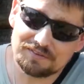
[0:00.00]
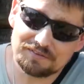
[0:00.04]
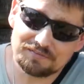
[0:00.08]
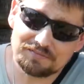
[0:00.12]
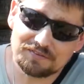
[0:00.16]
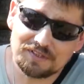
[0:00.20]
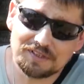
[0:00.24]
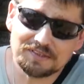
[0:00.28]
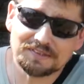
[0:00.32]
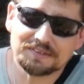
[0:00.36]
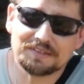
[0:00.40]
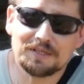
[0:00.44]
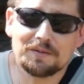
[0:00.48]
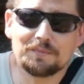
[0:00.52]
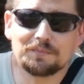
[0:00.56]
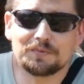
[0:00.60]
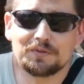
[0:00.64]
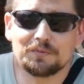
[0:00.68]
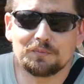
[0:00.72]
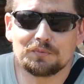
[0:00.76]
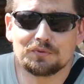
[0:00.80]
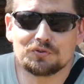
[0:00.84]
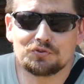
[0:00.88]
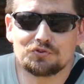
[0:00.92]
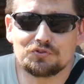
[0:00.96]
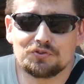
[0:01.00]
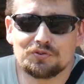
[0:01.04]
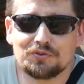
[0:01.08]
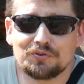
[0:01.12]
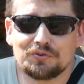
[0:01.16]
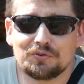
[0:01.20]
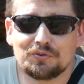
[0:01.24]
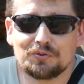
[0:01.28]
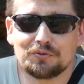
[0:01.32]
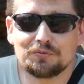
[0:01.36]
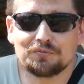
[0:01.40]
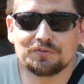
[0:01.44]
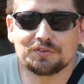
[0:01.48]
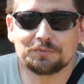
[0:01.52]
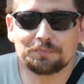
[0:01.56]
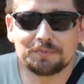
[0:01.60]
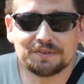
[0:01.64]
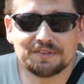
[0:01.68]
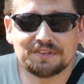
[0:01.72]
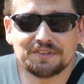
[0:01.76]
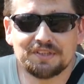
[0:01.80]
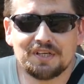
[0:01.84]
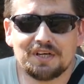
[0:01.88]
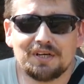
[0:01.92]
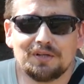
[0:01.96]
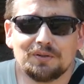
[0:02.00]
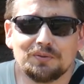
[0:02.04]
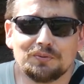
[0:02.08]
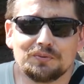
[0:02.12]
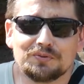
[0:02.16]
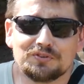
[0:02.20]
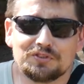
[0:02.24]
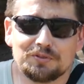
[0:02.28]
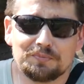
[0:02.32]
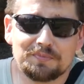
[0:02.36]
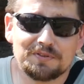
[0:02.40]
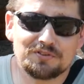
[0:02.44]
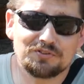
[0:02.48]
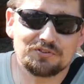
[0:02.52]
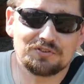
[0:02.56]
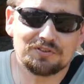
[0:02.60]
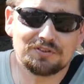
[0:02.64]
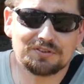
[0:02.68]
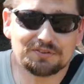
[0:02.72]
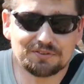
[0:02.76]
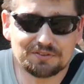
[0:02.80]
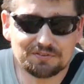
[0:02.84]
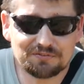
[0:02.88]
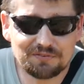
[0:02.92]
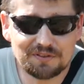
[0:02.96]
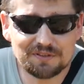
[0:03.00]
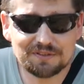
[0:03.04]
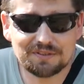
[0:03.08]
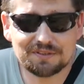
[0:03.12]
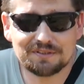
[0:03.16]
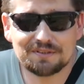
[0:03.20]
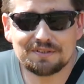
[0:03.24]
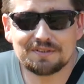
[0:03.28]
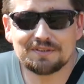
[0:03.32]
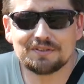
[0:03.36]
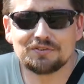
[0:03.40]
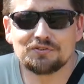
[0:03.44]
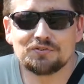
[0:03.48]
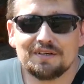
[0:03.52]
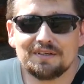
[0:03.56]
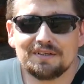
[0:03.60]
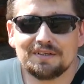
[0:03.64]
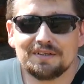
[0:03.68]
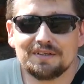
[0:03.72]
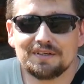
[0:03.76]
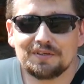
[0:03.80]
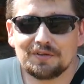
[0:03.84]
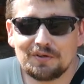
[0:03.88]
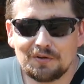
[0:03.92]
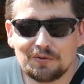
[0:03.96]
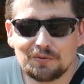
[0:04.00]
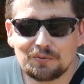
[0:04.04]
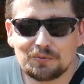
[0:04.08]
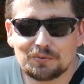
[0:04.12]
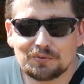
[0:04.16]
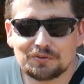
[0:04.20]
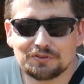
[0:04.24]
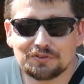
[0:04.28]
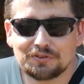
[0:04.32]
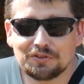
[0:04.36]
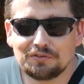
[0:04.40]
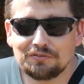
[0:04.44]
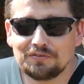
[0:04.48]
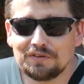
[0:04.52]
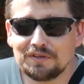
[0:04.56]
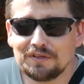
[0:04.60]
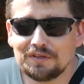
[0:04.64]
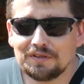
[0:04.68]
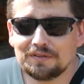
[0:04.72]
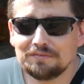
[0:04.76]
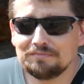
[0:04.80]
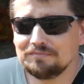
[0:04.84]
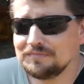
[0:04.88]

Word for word: w następnym odcinku w specjalu, gdzie będzie losowanie też e, konkursowe.